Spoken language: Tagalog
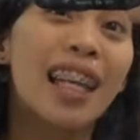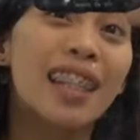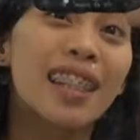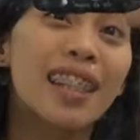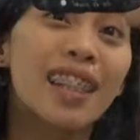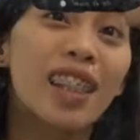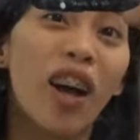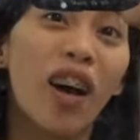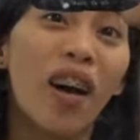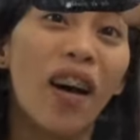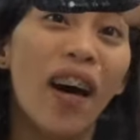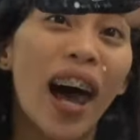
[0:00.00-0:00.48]

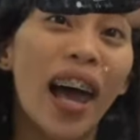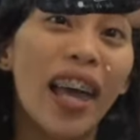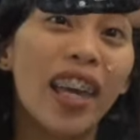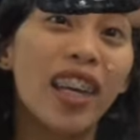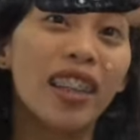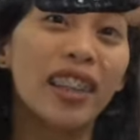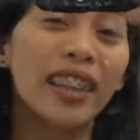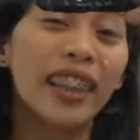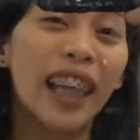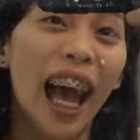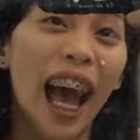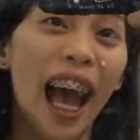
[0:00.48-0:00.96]
So,
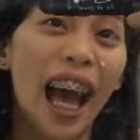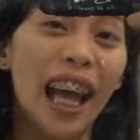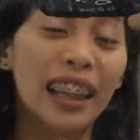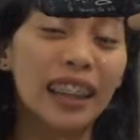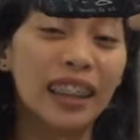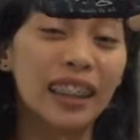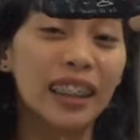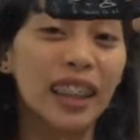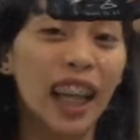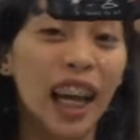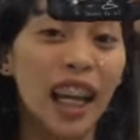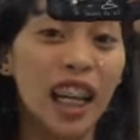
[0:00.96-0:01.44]
ayun
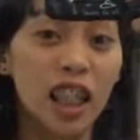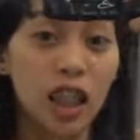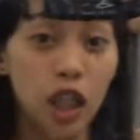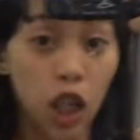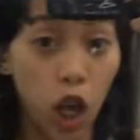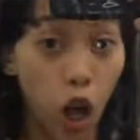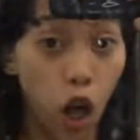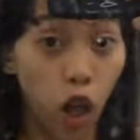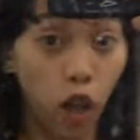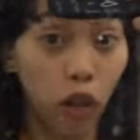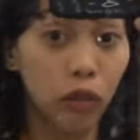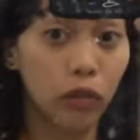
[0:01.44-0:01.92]
guys. That is
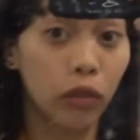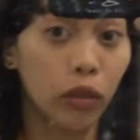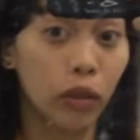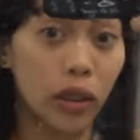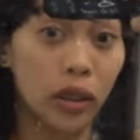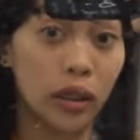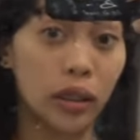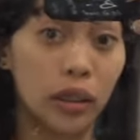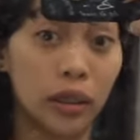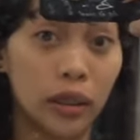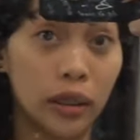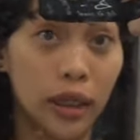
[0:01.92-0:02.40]
all
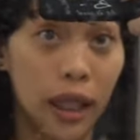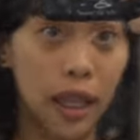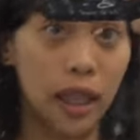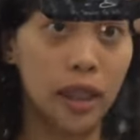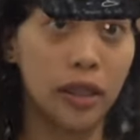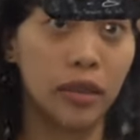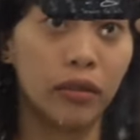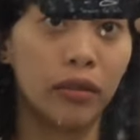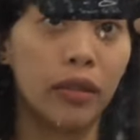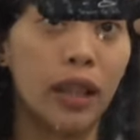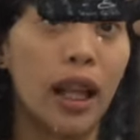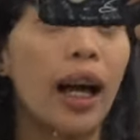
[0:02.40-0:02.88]
for
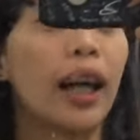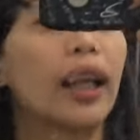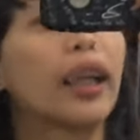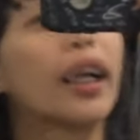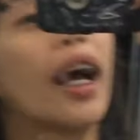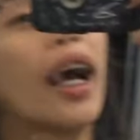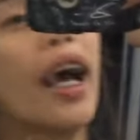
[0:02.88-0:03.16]
today's vlog.